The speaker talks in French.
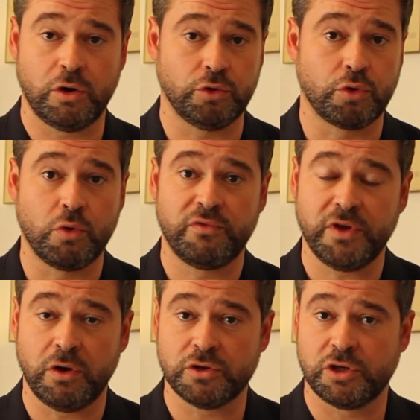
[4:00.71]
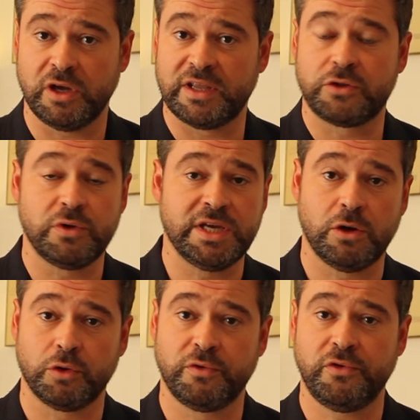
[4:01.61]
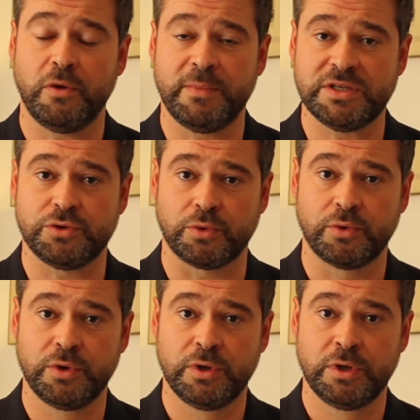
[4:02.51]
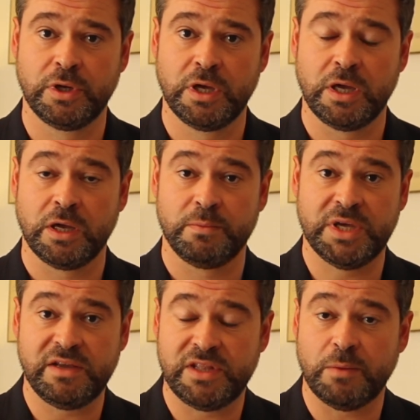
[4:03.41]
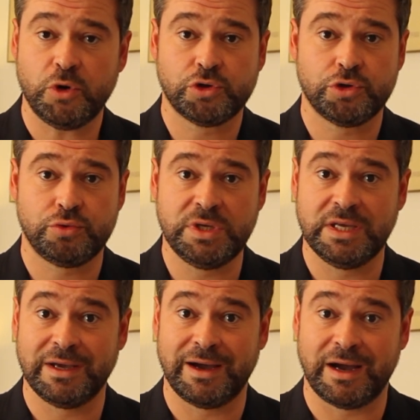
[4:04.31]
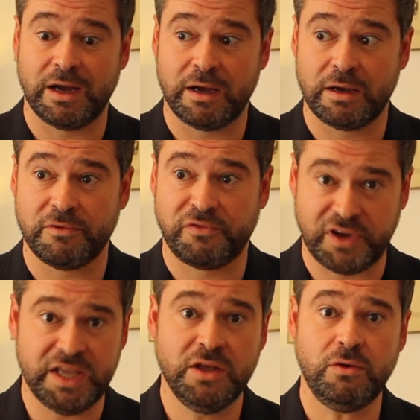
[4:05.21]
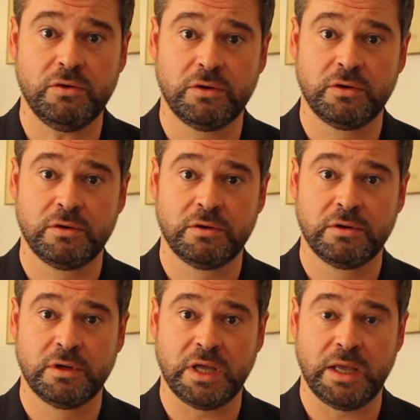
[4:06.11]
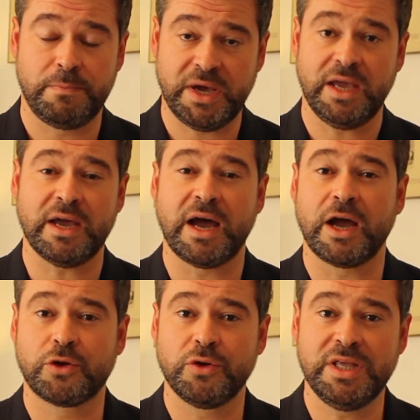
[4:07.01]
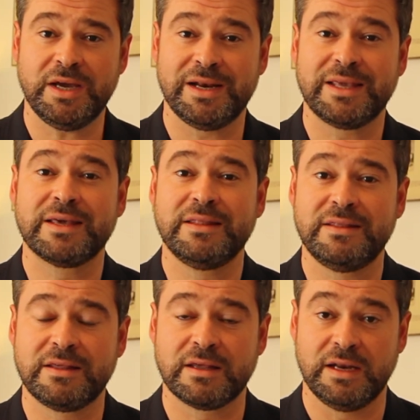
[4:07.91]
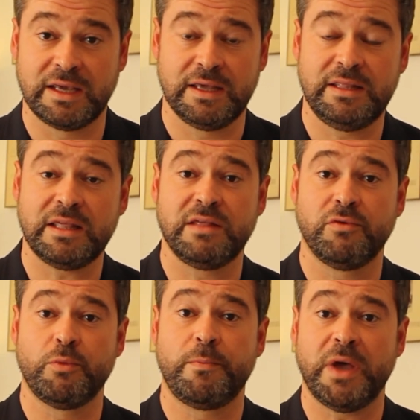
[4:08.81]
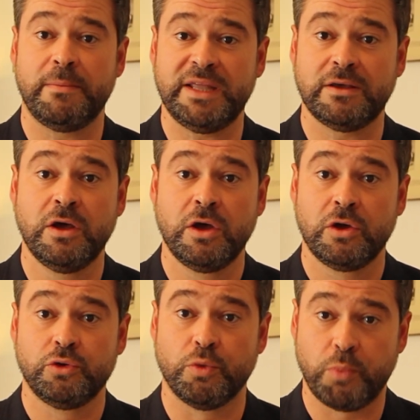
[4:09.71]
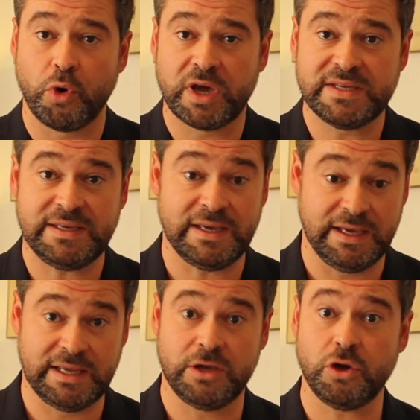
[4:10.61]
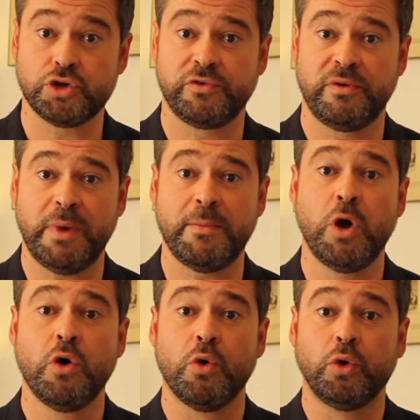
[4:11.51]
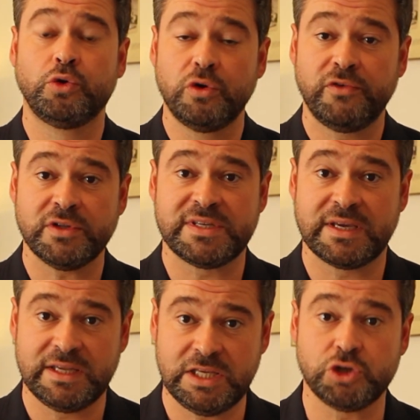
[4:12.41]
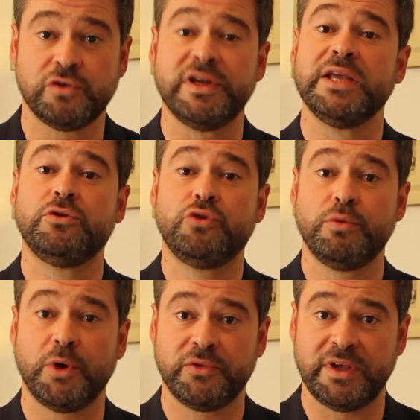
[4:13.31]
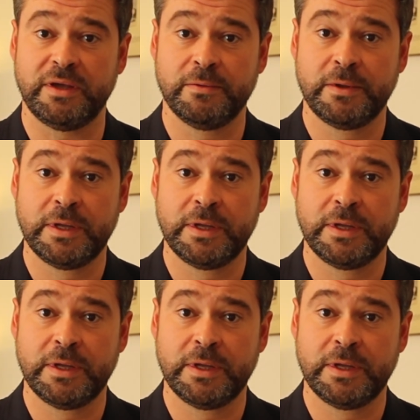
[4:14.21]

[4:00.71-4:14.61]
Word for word: lors de conférences, lors d'ateliers, lors de formations, bien évidemment que je suis friand et prêt à accueillir les critiques. Les critiques qui vont me permettre de progresser. Et d'ailleurs, je vais même au-devant de ces critiques, je vais les demander.